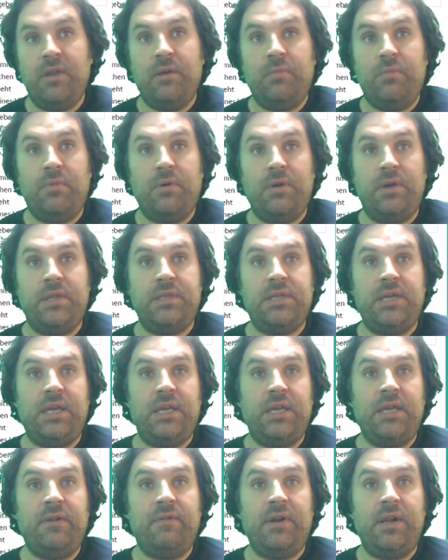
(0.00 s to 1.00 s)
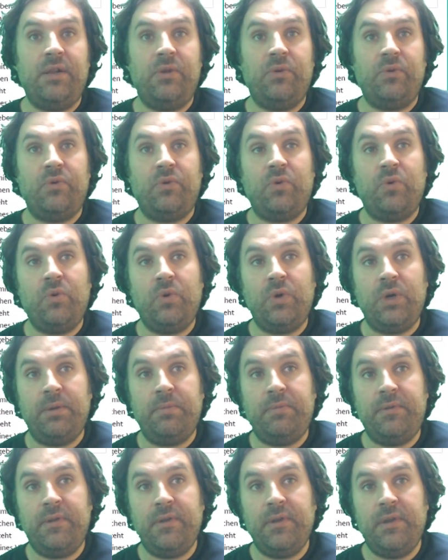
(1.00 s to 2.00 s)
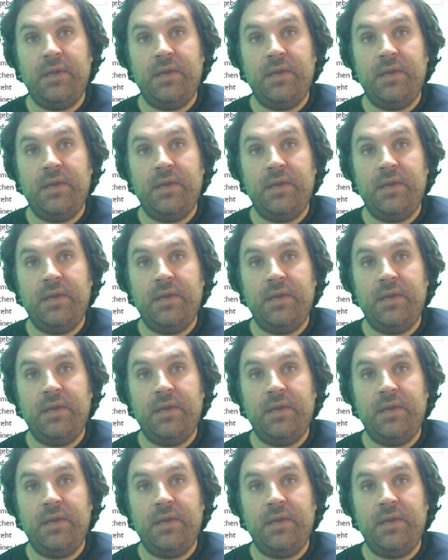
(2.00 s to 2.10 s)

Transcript: Polizeigewalt und Co gibt,